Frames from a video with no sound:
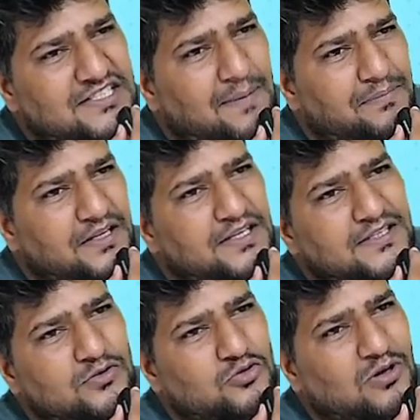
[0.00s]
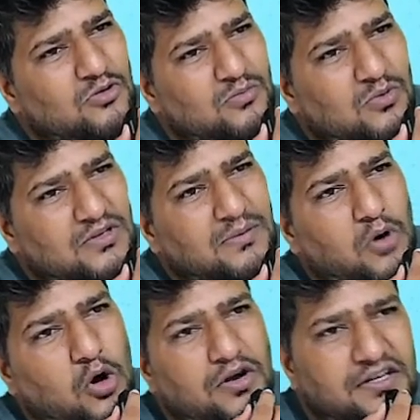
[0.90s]
छाप के देती है उसको हम लोग बोलते हैं
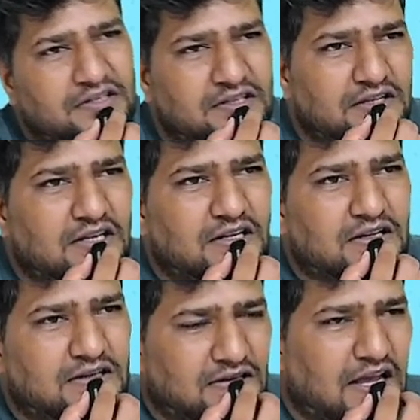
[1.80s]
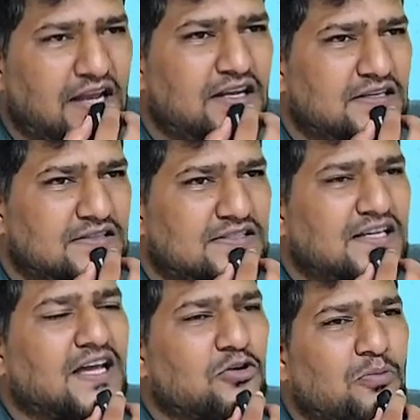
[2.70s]
बॉन्ड है ना
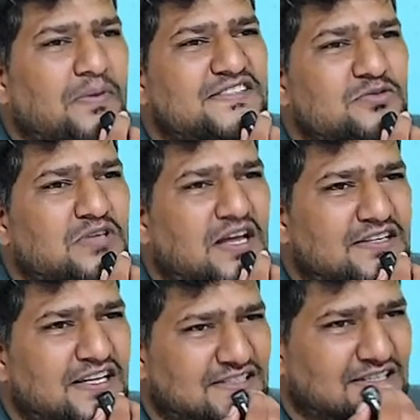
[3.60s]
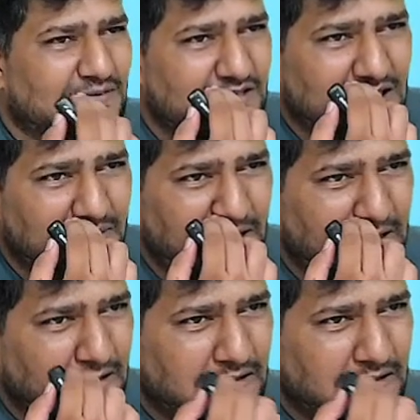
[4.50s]
सरकार को पैसे उधार दिए ऐसा समझ ले मैंने